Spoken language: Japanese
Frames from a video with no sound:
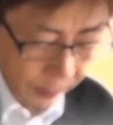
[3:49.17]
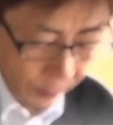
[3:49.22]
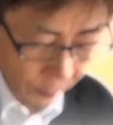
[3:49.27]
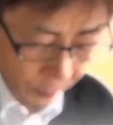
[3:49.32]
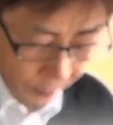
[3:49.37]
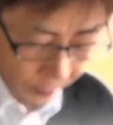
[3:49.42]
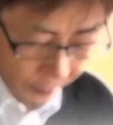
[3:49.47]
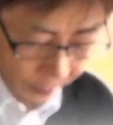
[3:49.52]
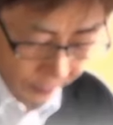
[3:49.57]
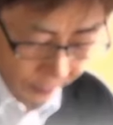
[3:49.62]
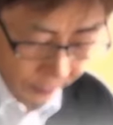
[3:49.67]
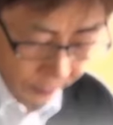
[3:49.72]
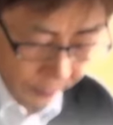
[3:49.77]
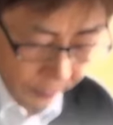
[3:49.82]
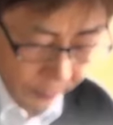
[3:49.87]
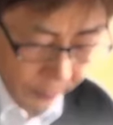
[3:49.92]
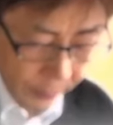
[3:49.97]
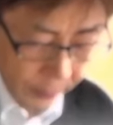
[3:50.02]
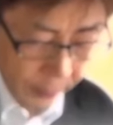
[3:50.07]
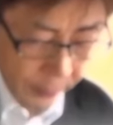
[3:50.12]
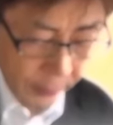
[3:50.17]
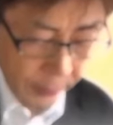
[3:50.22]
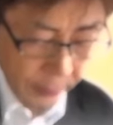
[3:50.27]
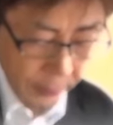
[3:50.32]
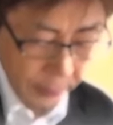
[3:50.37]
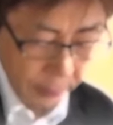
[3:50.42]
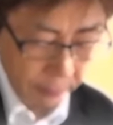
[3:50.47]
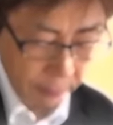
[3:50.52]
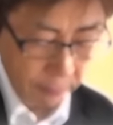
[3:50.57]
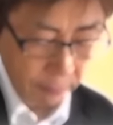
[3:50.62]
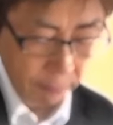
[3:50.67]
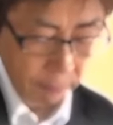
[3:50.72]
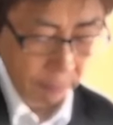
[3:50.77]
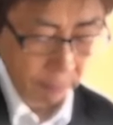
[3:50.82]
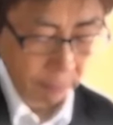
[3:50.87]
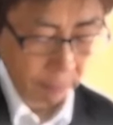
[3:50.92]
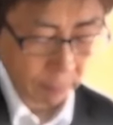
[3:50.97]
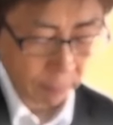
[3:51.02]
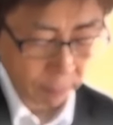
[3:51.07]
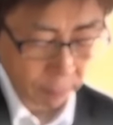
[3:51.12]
豊吉、お茶をあげろ。